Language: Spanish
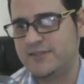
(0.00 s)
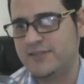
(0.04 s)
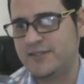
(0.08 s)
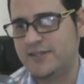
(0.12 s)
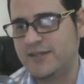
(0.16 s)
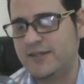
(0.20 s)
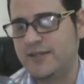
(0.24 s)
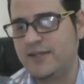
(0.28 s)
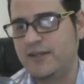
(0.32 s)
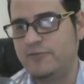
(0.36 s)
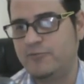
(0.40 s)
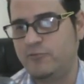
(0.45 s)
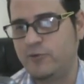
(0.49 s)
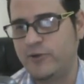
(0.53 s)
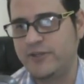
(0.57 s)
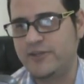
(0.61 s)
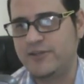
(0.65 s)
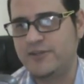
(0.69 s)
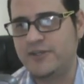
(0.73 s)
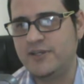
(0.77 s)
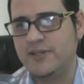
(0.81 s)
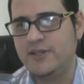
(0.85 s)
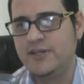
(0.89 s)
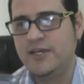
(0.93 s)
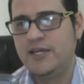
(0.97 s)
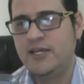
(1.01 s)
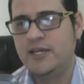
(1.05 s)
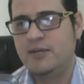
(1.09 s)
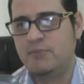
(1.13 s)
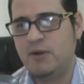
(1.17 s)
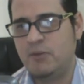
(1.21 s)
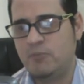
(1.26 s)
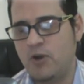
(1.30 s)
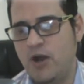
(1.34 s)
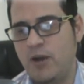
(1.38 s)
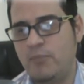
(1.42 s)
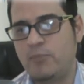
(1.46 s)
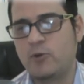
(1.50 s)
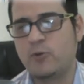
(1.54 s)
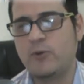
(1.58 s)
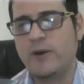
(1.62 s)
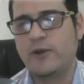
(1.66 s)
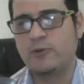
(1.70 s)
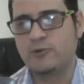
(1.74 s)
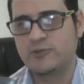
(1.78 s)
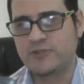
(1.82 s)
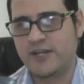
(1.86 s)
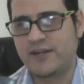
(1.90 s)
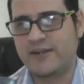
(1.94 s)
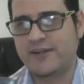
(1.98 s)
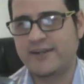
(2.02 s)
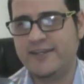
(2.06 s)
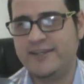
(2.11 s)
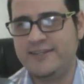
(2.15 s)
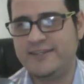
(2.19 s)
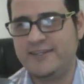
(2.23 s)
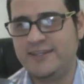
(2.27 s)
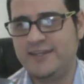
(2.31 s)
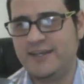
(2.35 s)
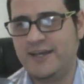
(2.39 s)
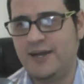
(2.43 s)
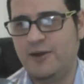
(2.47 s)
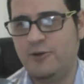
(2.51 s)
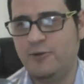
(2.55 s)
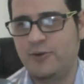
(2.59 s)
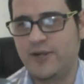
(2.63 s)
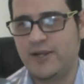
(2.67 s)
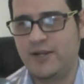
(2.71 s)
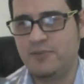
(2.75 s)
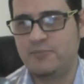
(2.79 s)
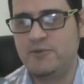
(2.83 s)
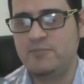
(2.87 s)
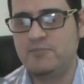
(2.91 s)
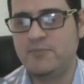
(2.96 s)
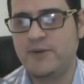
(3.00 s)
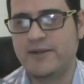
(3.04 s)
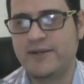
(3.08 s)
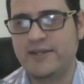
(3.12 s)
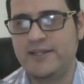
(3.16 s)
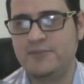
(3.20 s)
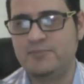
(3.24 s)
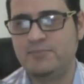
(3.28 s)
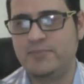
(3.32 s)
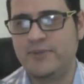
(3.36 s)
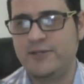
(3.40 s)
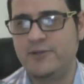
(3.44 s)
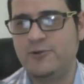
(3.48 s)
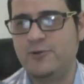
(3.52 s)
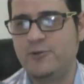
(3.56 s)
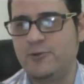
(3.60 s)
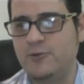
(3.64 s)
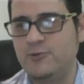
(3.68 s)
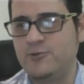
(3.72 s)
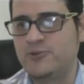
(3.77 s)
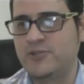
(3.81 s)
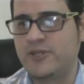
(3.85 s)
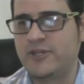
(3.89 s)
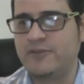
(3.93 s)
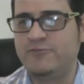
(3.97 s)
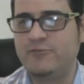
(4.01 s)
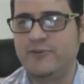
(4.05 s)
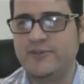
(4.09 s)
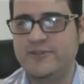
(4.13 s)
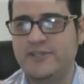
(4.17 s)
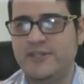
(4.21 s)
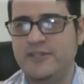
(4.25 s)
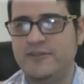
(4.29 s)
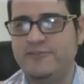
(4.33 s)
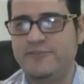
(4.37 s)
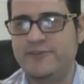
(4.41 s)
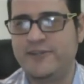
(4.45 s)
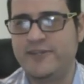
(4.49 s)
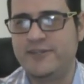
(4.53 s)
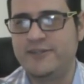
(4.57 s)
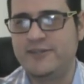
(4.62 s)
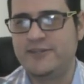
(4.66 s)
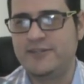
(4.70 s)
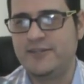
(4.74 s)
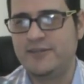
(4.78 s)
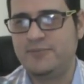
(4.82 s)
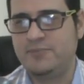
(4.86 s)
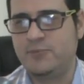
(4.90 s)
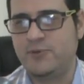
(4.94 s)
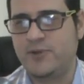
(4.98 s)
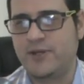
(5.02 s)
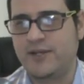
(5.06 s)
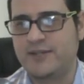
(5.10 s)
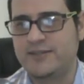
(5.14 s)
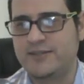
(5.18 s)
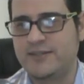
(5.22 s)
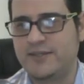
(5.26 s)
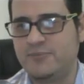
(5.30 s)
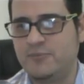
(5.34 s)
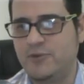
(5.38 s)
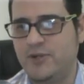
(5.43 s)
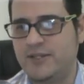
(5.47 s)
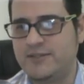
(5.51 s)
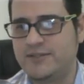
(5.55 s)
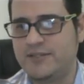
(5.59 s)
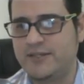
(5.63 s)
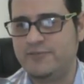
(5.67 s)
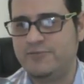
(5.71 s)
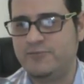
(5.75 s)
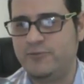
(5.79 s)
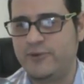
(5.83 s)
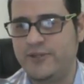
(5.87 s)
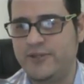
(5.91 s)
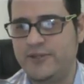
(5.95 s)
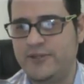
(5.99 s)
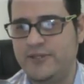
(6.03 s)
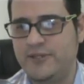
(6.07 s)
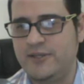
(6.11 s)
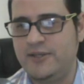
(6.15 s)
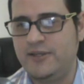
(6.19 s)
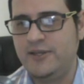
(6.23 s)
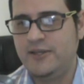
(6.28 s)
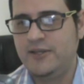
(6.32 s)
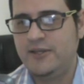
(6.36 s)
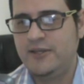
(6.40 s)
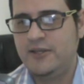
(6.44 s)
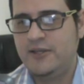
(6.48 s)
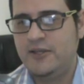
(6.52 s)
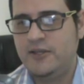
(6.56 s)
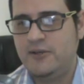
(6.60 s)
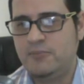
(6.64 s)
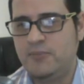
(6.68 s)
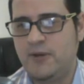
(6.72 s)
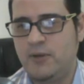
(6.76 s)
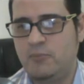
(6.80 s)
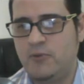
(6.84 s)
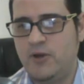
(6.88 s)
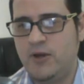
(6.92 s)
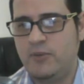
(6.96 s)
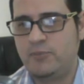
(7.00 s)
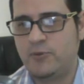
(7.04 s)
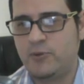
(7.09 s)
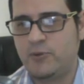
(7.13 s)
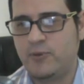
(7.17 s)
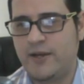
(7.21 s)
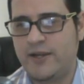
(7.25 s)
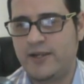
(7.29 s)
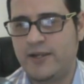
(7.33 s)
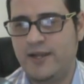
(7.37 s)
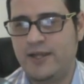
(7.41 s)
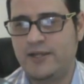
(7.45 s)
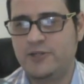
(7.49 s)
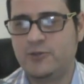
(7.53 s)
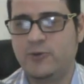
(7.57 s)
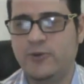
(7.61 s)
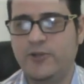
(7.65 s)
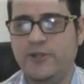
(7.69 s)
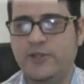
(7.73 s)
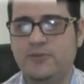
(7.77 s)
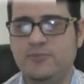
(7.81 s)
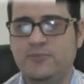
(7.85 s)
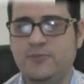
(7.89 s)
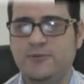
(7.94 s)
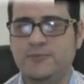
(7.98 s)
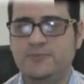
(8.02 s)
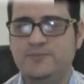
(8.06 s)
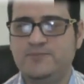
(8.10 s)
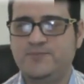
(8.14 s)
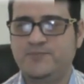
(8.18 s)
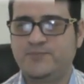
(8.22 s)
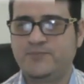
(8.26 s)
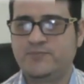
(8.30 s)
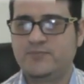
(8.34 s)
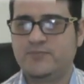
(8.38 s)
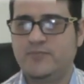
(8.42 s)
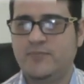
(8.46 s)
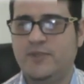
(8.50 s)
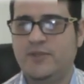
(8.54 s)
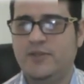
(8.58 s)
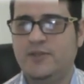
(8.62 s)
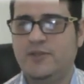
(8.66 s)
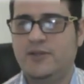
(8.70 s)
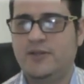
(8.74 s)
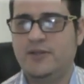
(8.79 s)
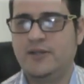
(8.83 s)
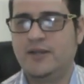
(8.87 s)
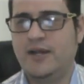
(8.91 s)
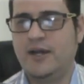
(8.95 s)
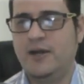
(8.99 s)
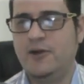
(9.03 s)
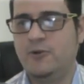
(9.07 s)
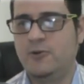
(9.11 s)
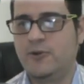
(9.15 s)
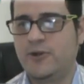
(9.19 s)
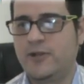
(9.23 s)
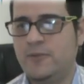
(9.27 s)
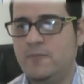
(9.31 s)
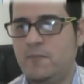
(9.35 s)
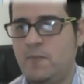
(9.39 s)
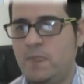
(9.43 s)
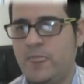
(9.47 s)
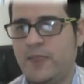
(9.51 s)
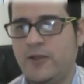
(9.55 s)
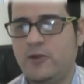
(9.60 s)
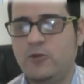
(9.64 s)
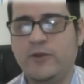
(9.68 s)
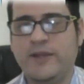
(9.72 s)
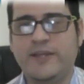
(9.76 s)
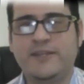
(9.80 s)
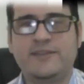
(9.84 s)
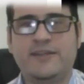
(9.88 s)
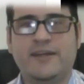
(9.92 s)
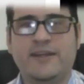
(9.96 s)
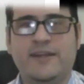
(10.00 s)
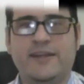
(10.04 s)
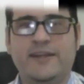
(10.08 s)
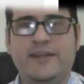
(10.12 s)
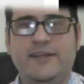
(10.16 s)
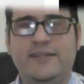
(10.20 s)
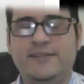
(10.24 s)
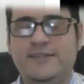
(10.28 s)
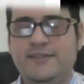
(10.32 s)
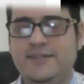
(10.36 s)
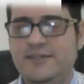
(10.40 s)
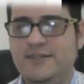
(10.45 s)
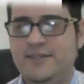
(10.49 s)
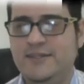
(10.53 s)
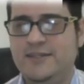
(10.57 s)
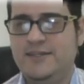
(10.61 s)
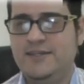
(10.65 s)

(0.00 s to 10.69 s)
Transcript: más cerca de la fuente. Vamos a probar otra red, ahora la misma red, pero con tres fuentes diferentes. Por acá tenemos las tres fuentes. Vamos a probar el algoritmo ahora con esta red,